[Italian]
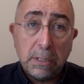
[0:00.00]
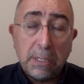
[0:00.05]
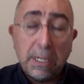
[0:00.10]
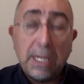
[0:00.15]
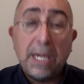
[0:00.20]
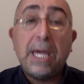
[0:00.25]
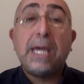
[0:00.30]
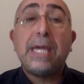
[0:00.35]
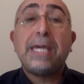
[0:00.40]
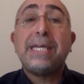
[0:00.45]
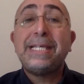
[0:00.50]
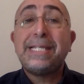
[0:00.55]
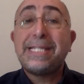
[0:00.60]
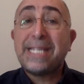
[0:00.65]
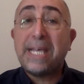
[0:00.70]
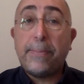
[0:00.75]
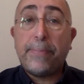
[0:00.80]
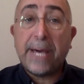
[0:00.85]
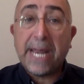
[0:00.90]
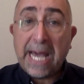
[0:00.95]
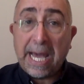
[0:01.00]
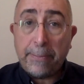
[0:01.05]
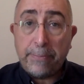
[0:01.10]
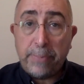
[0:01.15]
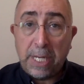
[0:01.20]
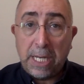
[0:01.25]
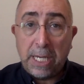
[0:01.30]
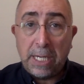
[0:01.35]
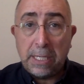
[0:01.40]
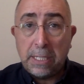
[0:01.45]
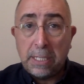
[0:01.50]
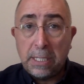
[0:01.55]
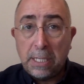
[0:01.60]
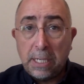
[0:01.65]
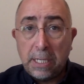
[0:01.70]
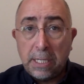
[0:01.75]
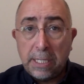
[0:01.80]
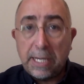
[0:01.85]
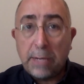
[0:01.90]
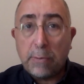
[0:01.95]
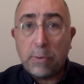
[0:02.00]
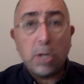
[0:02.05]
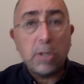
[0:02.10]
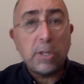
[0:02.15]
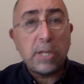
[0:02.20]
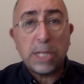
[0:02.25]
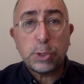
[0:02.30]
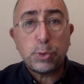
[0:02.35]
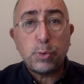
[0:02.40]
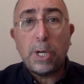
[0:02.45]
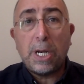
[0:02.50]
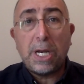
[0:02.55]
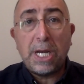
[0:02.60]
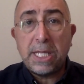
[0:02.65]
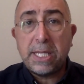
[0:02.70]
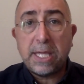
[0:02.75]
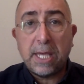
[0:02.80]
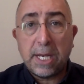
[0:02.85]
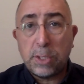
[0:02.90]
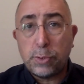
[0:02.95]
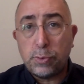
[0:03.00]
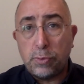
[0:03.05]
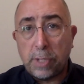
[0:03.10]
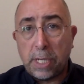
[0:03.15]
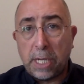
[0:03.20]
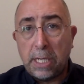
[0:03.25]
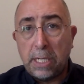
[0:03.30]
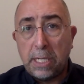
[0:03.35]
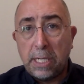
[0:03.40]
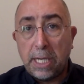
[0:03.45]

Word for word: è inseparabile da quello della sua letteratura